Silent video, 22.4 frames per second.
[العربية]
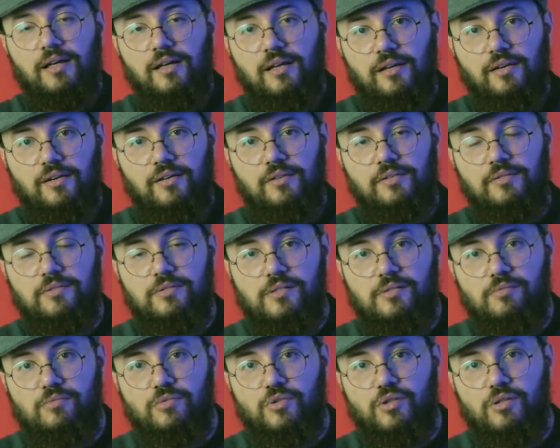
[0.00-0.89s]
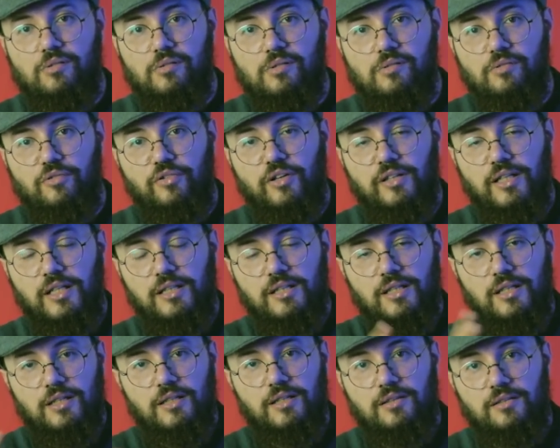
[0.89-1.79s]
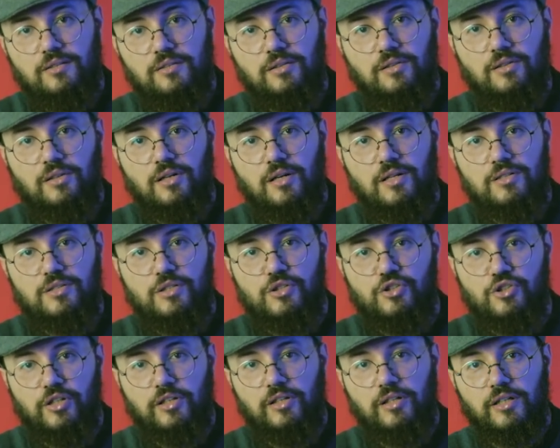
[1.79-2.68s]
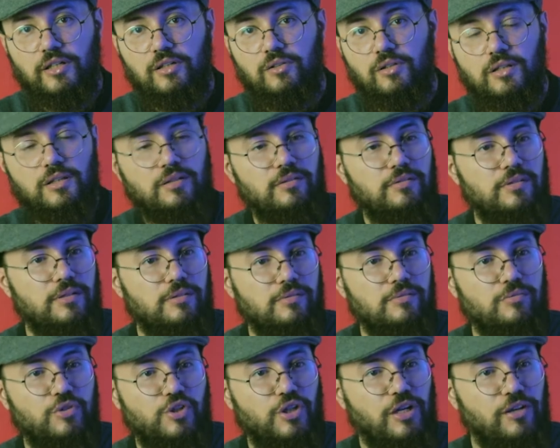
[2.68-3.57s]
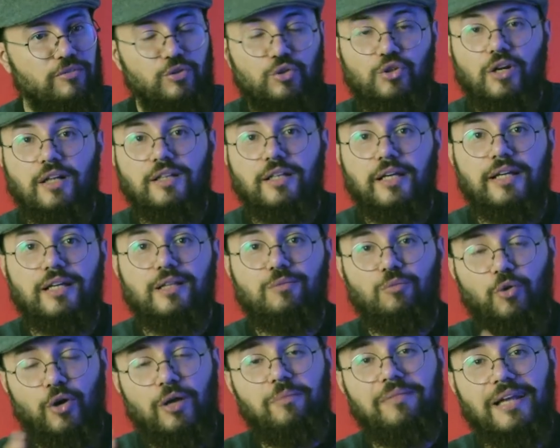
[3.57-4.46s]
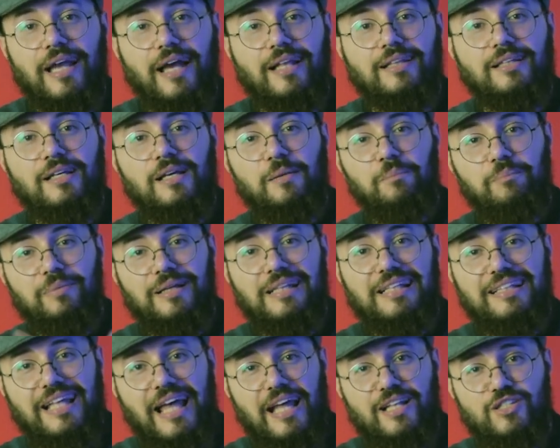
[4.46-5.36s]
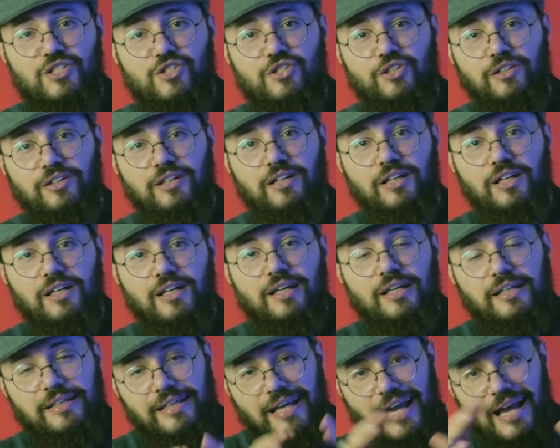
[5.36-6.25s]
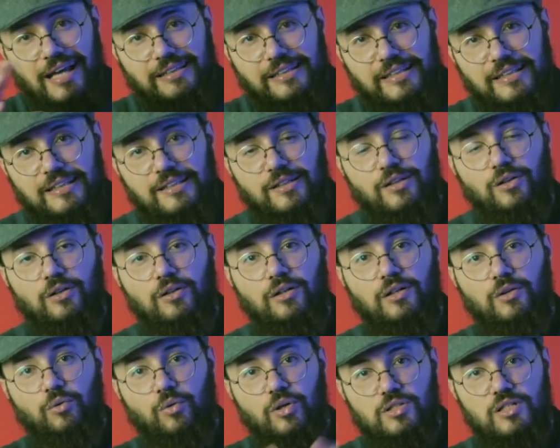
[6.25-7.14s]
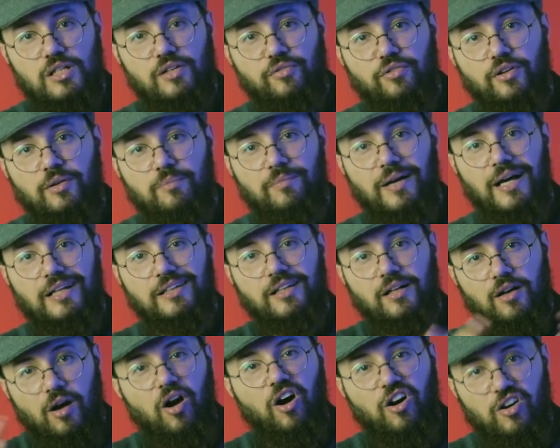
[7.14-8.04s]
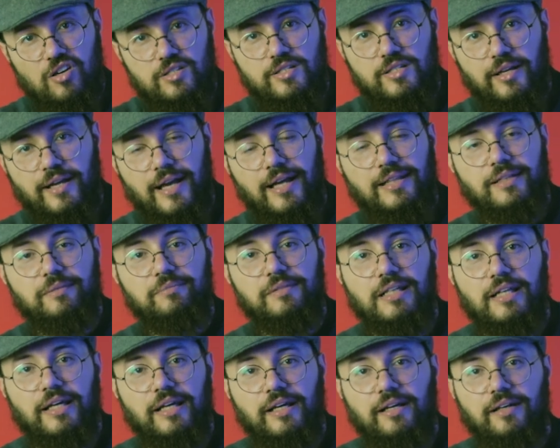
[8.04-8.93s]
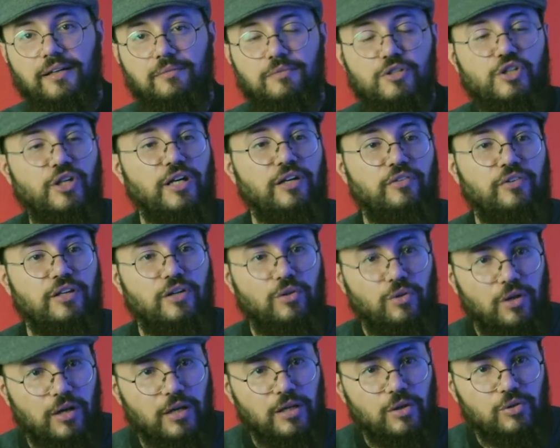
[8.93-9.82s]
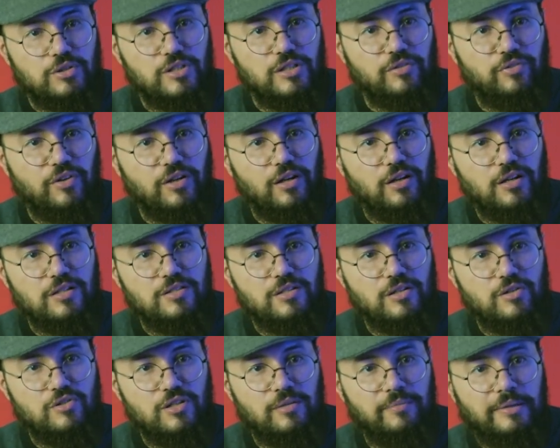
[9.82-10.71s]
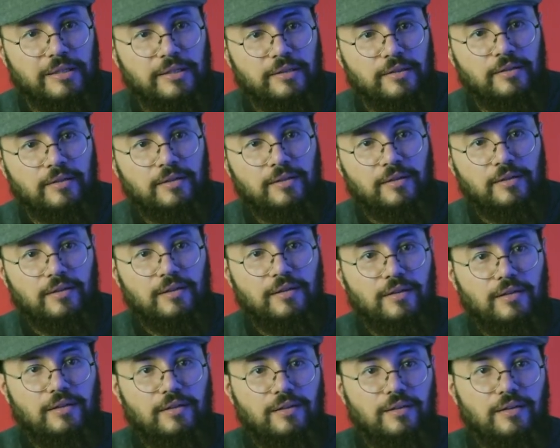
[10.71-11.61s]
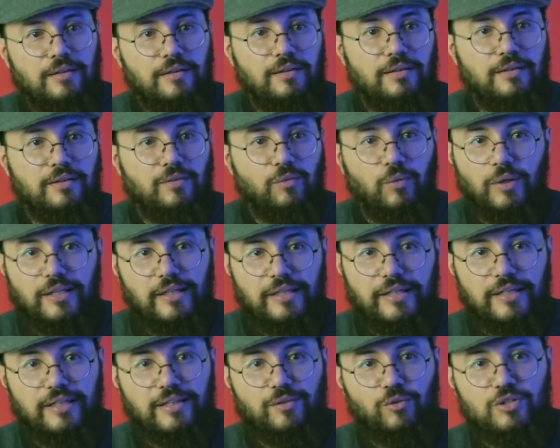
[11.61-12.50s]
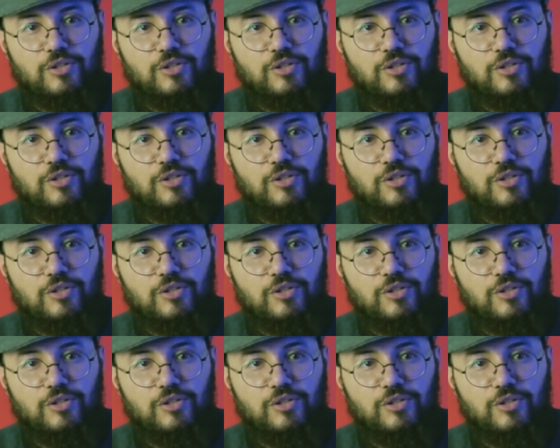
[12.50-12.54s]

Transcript: آه، فنانه الرقص الشرقي ولا مش عارف بيقولوا عليها ايه المهم يعني بيلي دانسر يعني وظيفه بمعنى رقاصه يعني من الاخر مش عارف هي هي وظيفه رقاصه يا اسامه ولا ايه